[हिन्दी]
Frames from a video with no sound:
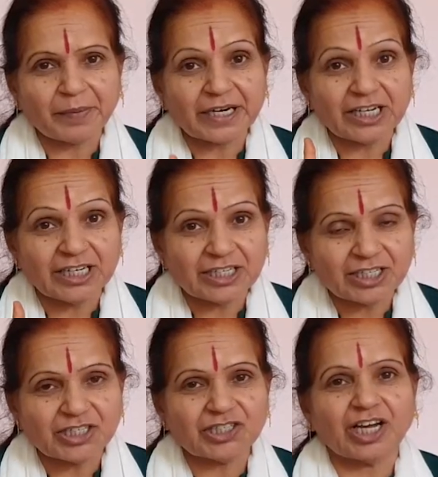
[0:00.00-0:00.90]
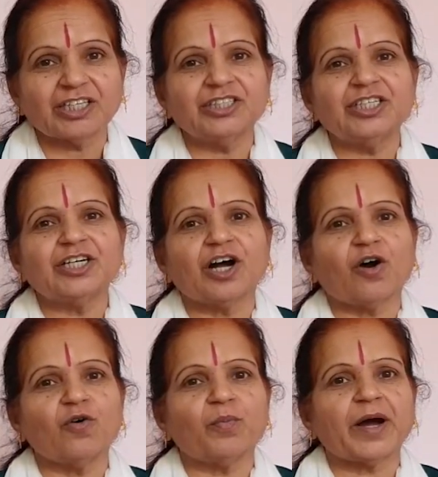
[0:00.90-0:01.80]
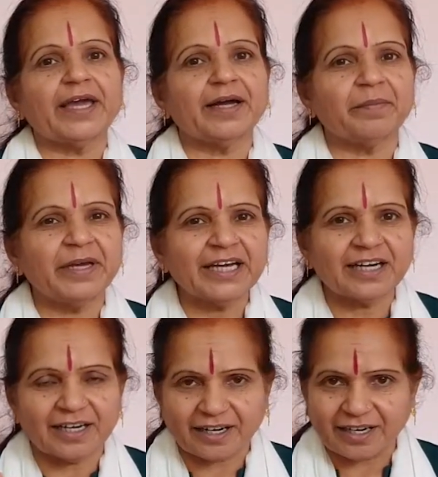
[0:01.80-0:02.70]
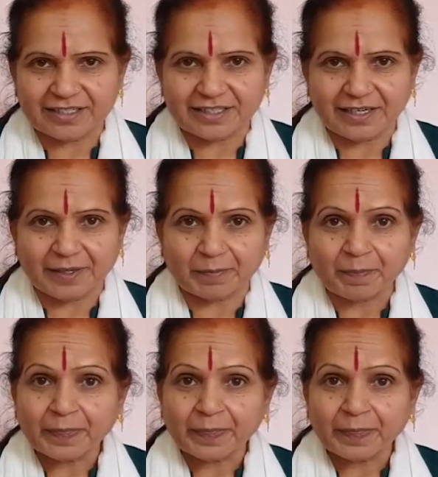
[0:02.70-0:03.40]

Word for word: पर इनकी शांति का उपाय हमें करना चाहिए